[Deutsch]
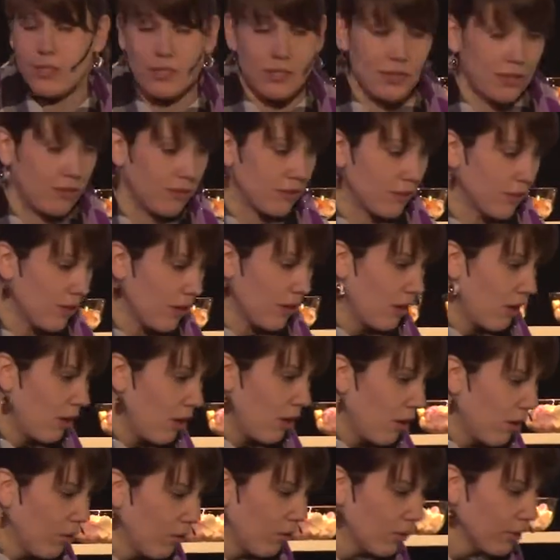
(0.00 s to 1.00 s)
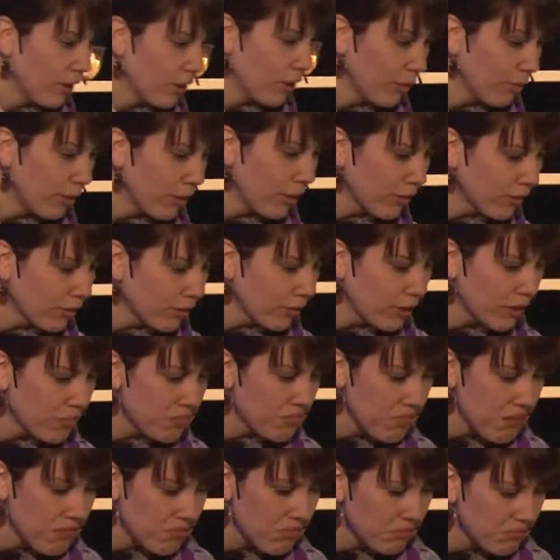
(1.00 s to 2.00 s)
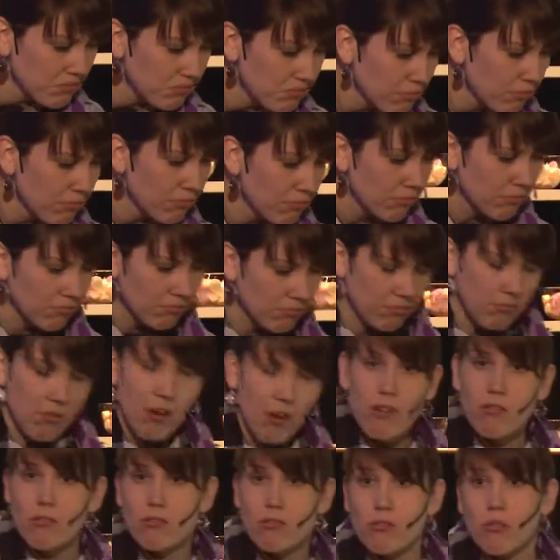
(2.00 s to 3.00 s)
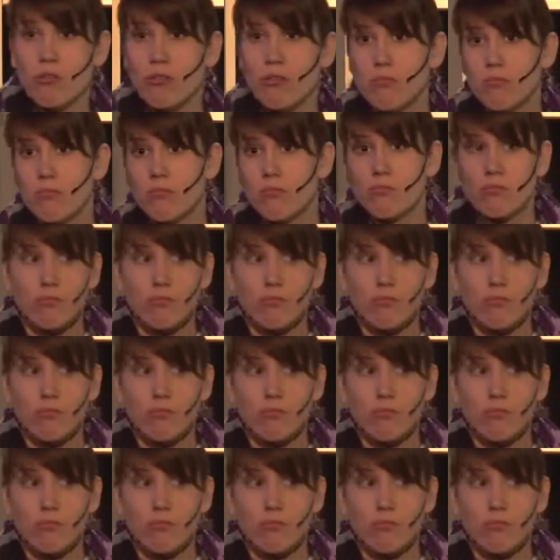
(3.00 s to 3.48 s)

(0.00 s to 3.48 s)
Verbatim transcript: das aus. Und dann legst du dir, auch nicht schlecht.